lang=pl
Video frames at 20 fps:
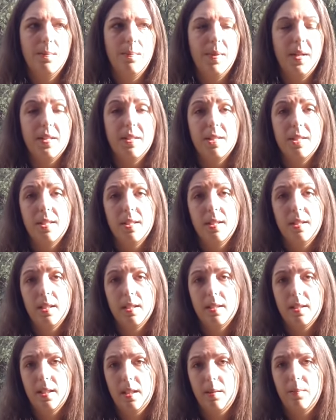pracy z
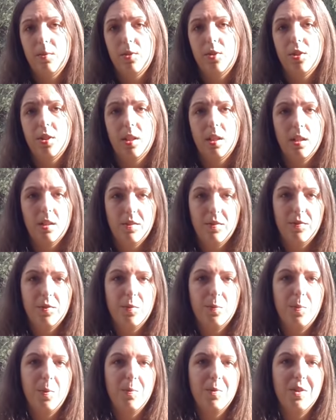intencjami, czy tak jak
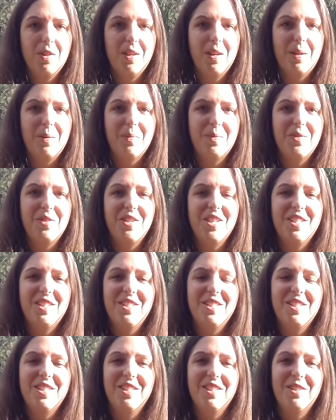wspominałam
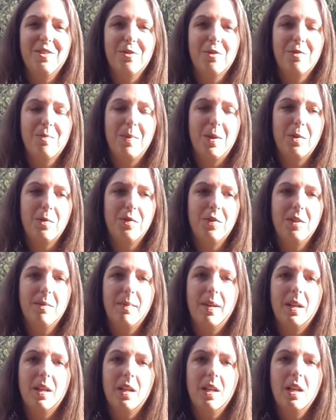wcześniej już w paru
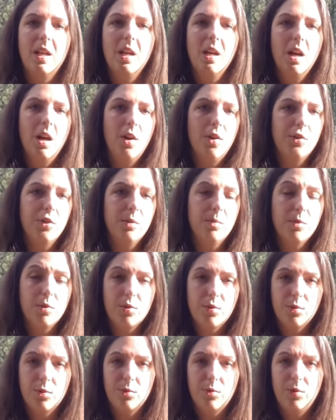filmach, o tym
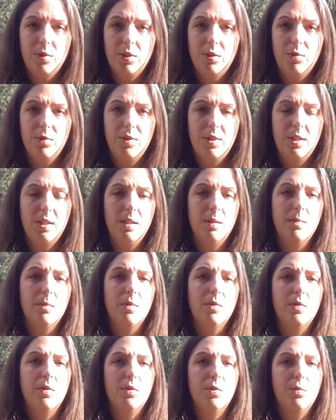rysunku intuicyjnym,
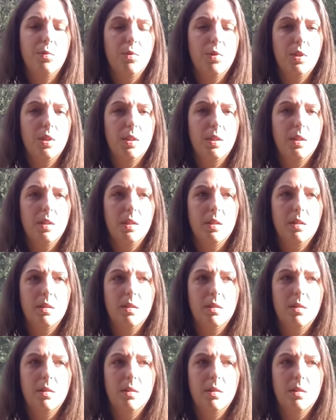który y,